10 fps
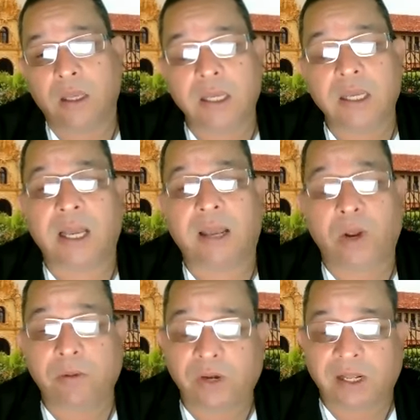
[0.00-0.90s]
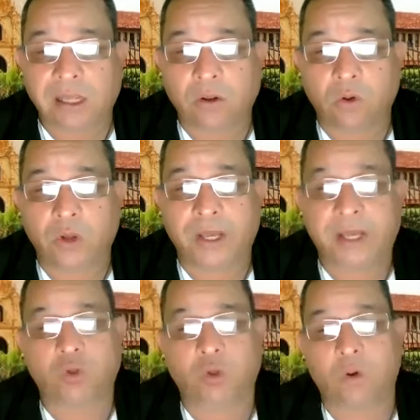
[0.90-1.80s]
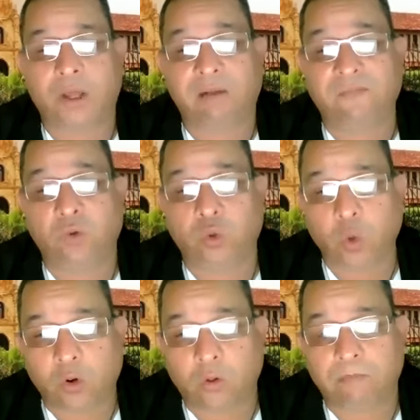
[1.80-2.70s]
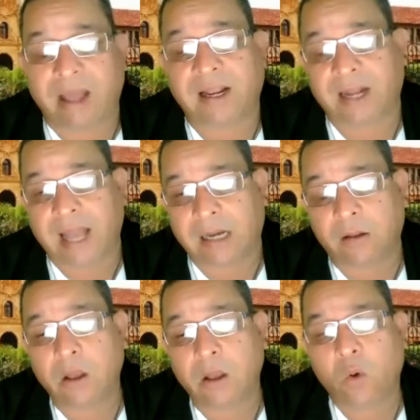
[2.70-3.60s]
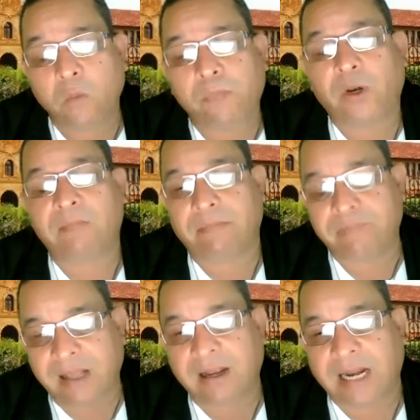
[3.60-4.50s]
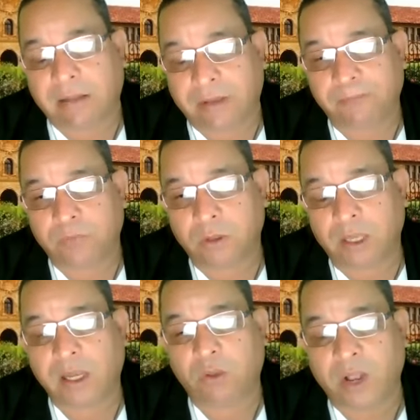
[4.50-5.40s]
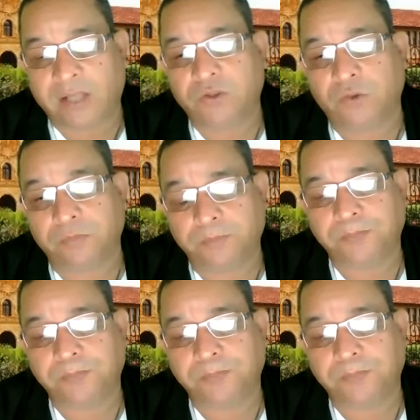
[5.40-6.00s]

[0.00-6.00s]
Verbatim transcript: y que vuelvo y le digo, esto en el futuro va a crear un problema bien grave en educación.